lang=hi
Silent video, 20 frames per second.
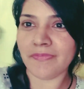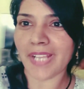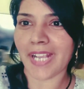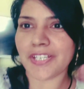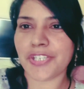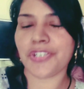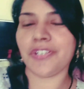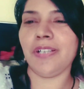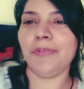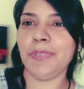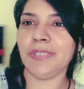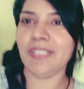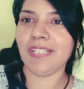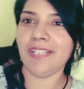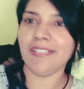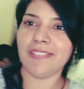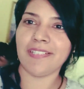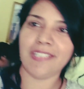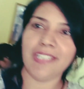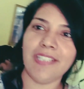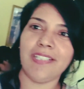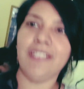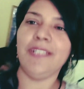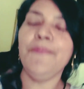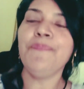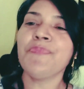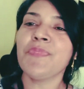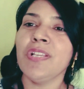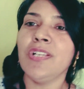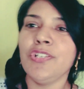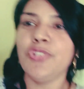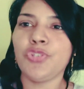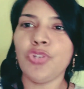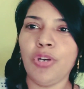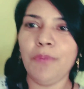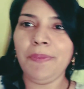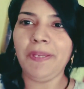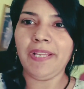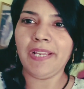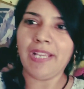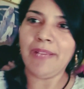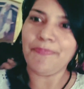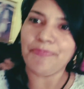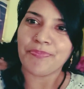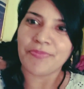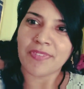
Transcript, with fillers: नेचुरल बोलते हैं ना रियल जो भी है